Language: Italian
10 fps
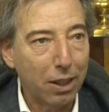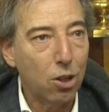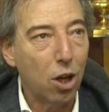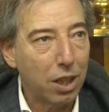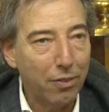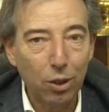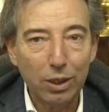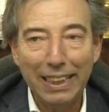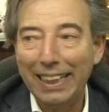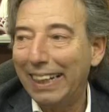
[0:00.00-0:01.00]
qualcosa, ve lo
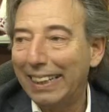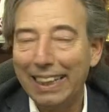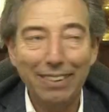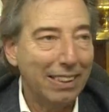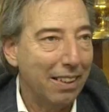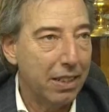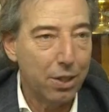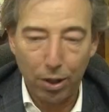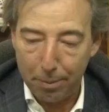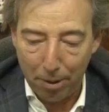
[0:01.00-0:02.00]
tenete, avete
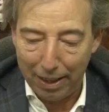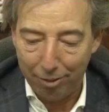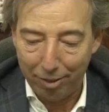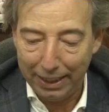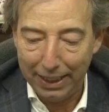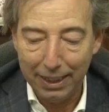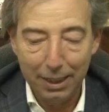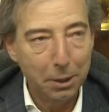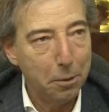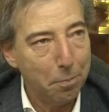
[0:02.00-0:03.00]
visto che poi alla fine
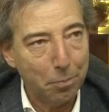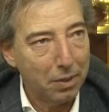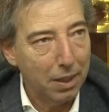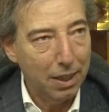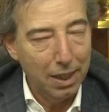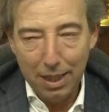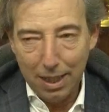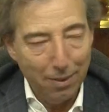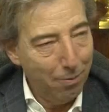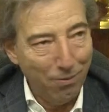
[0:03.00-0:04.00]

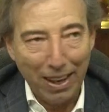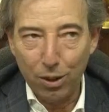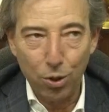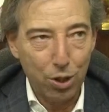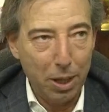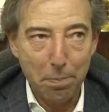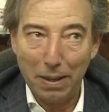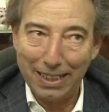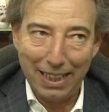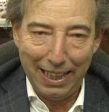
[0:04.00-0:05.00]
vanno
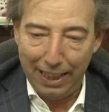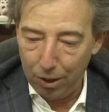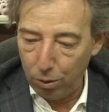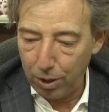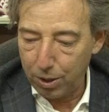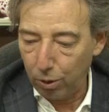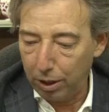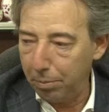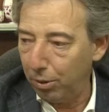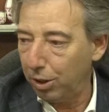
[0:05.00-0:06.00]
sempre salendo questo
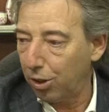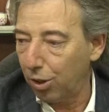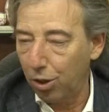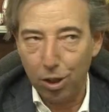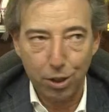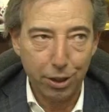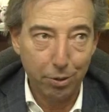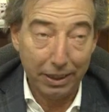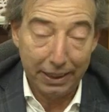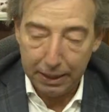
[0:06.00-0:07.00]
tipo di orologi,
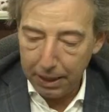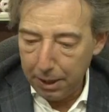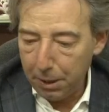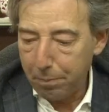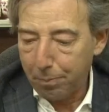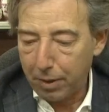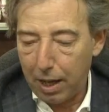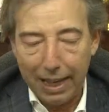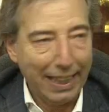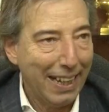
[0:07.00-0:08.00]
quindi
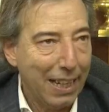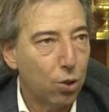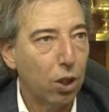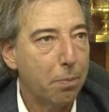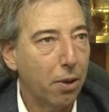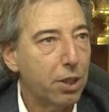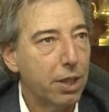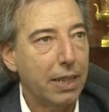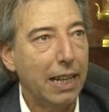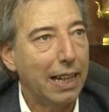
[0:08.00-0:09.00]
anche adesso che poi c'è
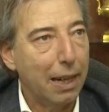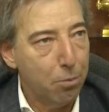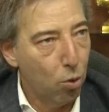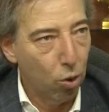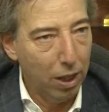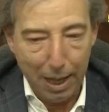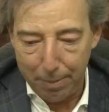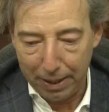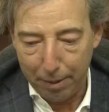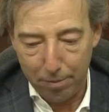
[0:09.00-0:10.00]
stata la bolla, eh,
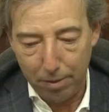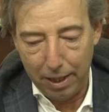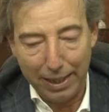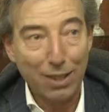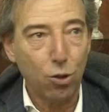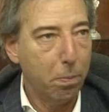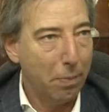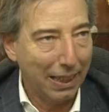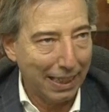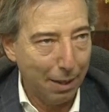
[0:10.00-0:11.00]
perché, ed è
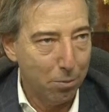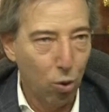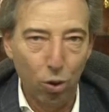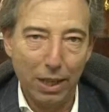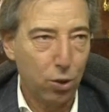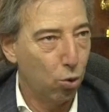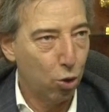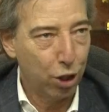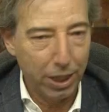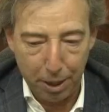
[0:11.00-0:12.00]
scoppiata la bolla e sono
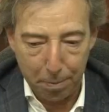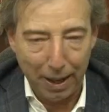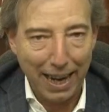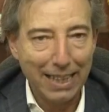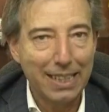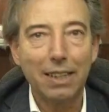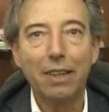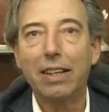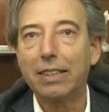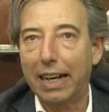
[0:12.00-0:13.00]
scesi i prezzi,
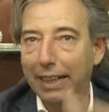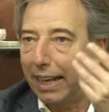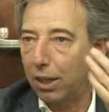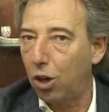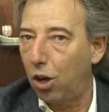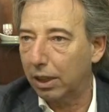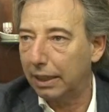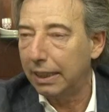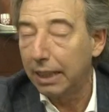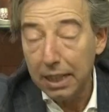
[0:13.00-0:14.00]
che ve ne sarete
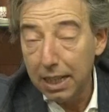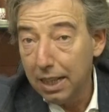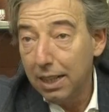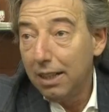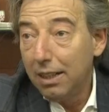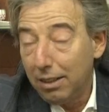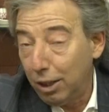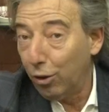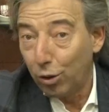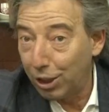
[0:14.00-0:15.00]
accorti,
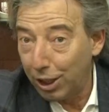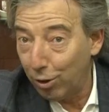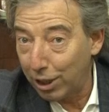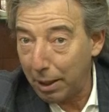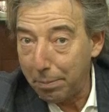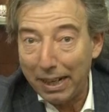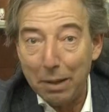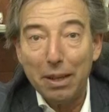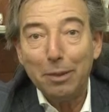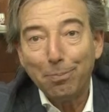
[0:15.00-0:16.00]
io lo dicevo già da
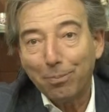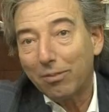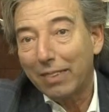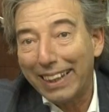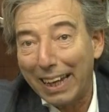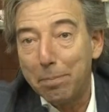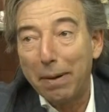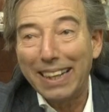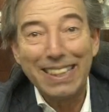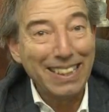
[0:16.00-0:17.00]
prima, che i
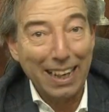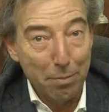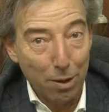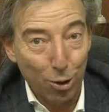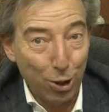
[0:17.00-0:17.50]
prezzi sarebbero